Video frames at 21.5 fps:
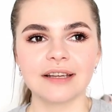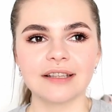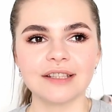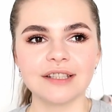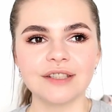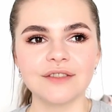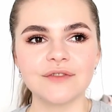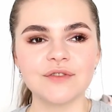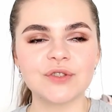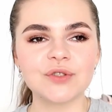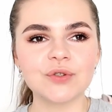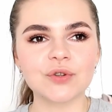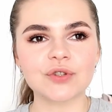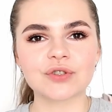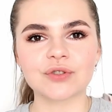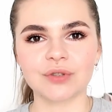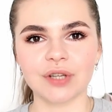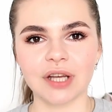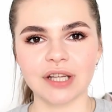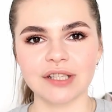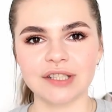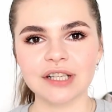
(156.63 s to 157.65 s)
не все,
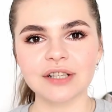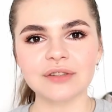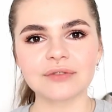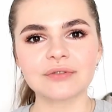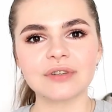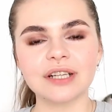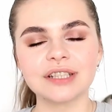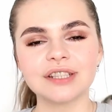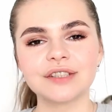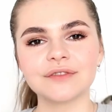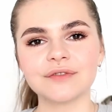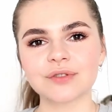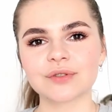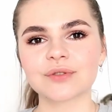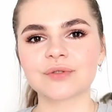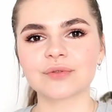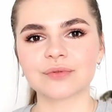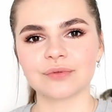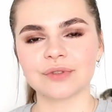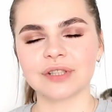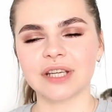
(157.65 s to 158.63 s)
что я делаю, это вижу.